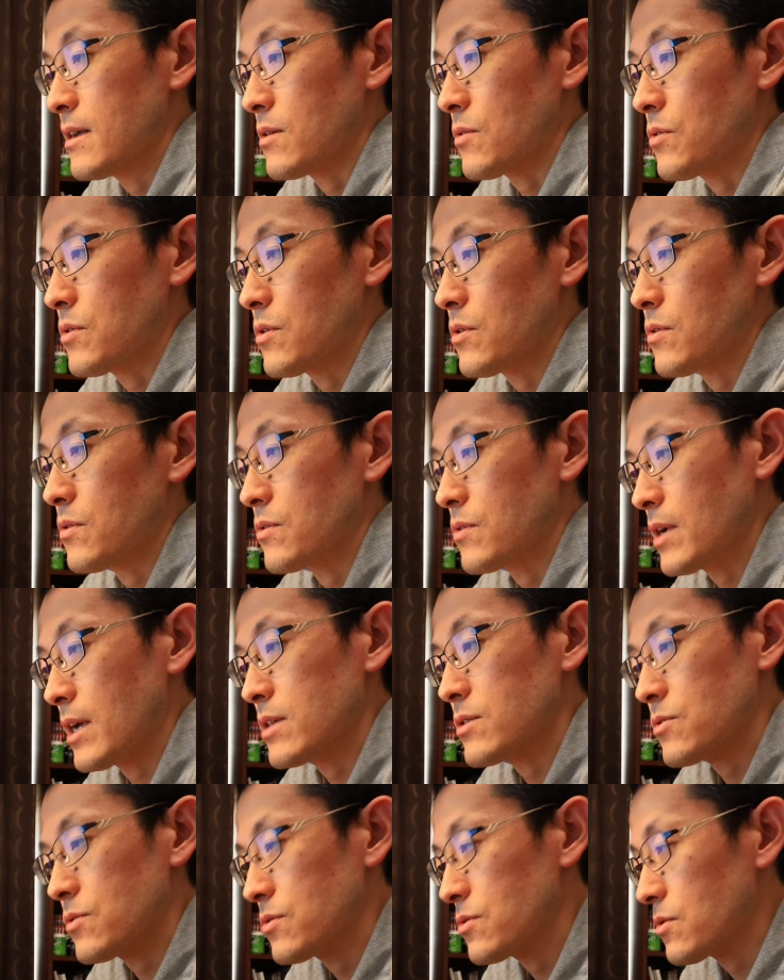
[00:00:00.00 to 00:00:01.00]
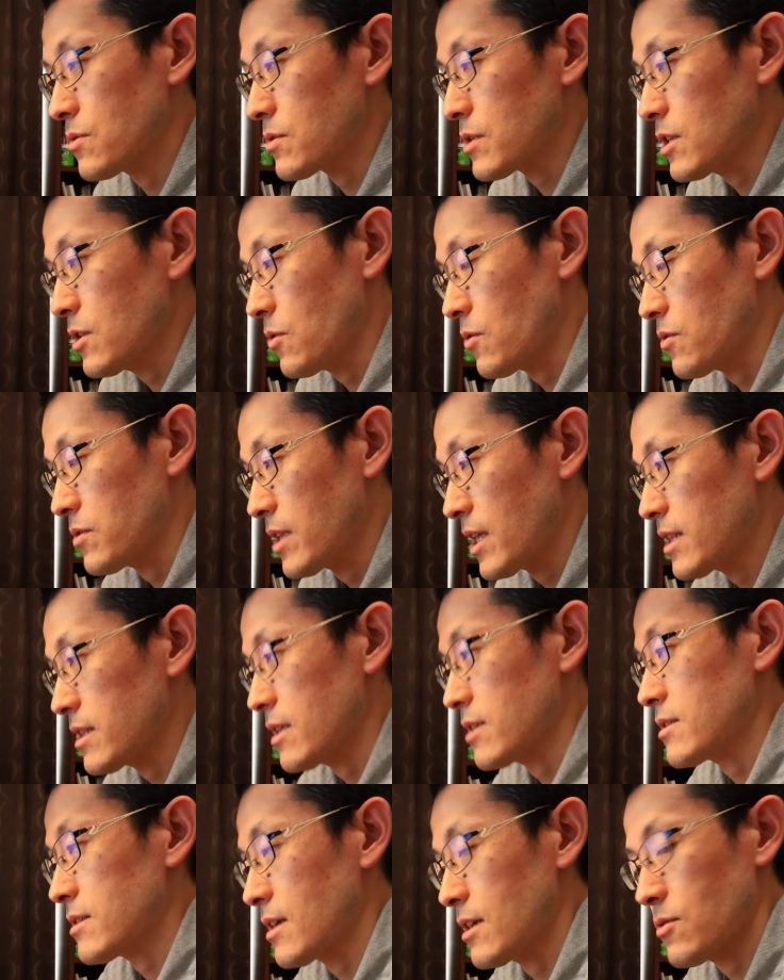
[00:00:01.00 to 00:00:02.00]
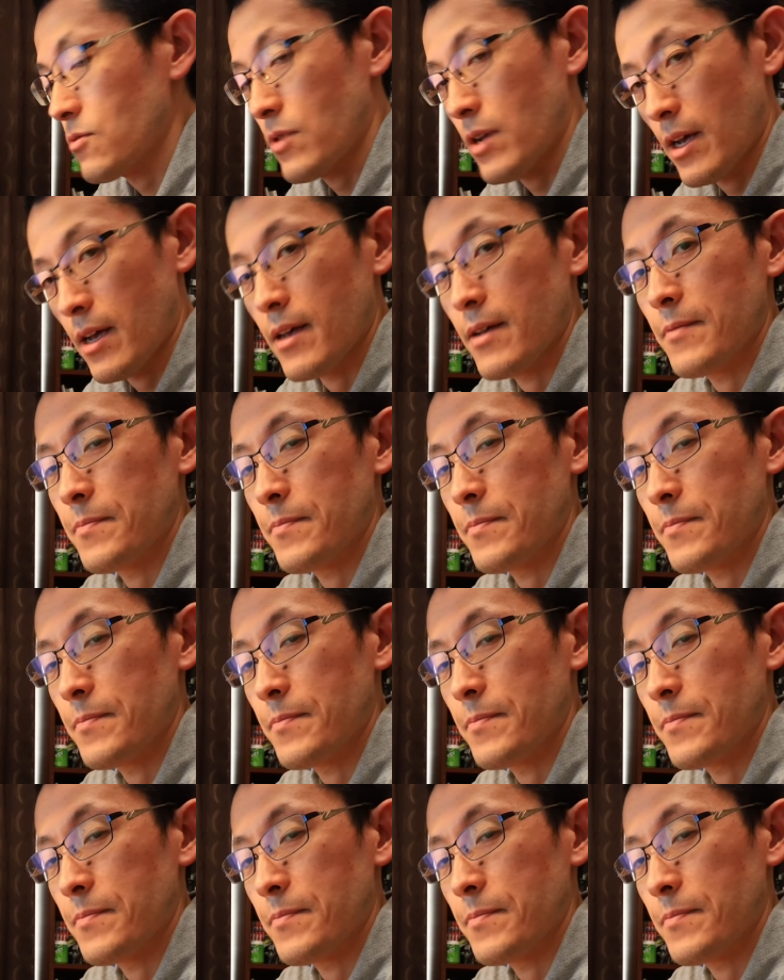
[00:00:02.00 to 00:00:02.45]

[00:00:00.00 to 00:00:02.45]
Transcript: この画像のキノコは何ですかとか